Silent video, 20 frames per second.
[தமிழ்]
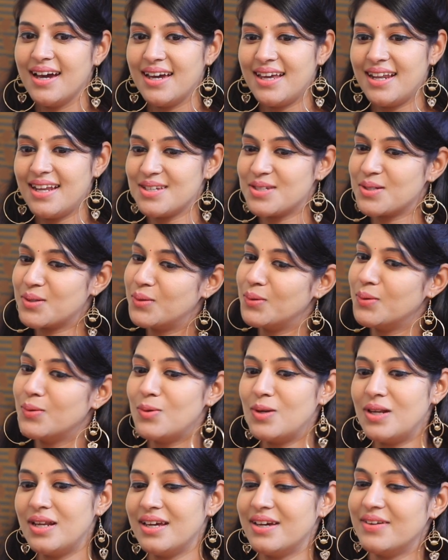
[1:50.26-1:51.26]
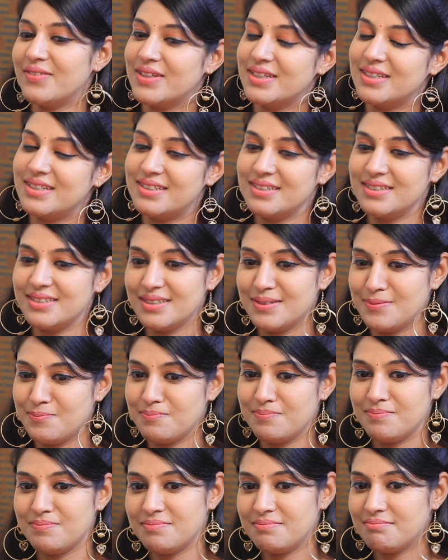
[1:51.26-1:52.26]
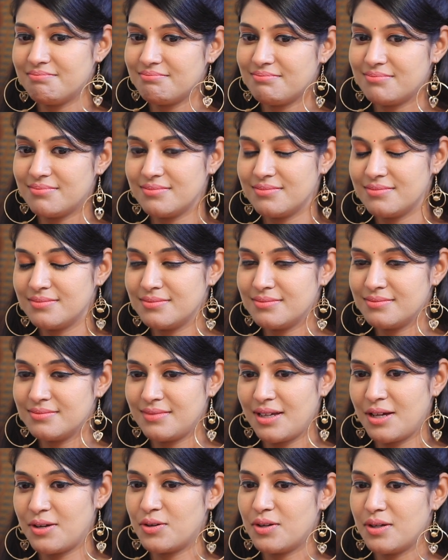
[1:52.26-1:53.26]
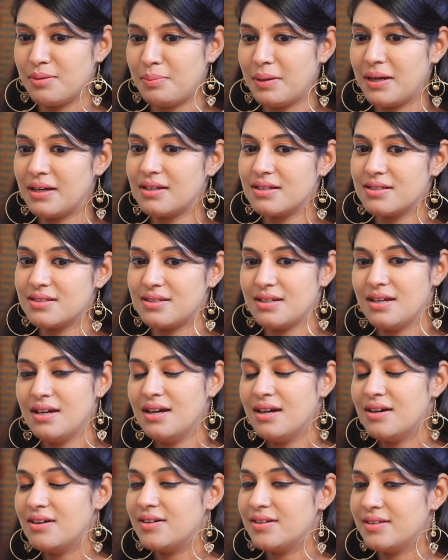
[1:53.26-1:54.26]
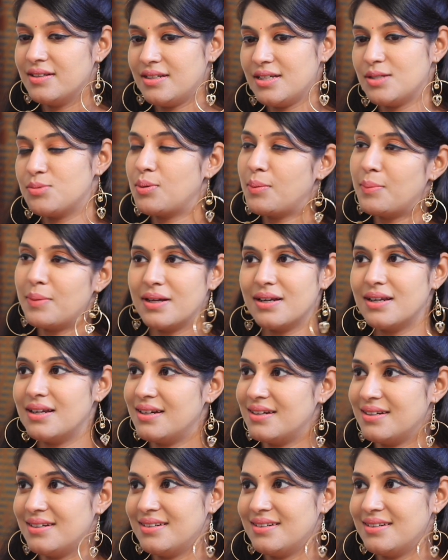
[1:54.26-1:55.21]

இல்லை ஸ்கூல்லேயே வந்துட்டு என்னோட பேரண்ட்ஸ் வந்துட்டு ஸ்விம்மிங்கில்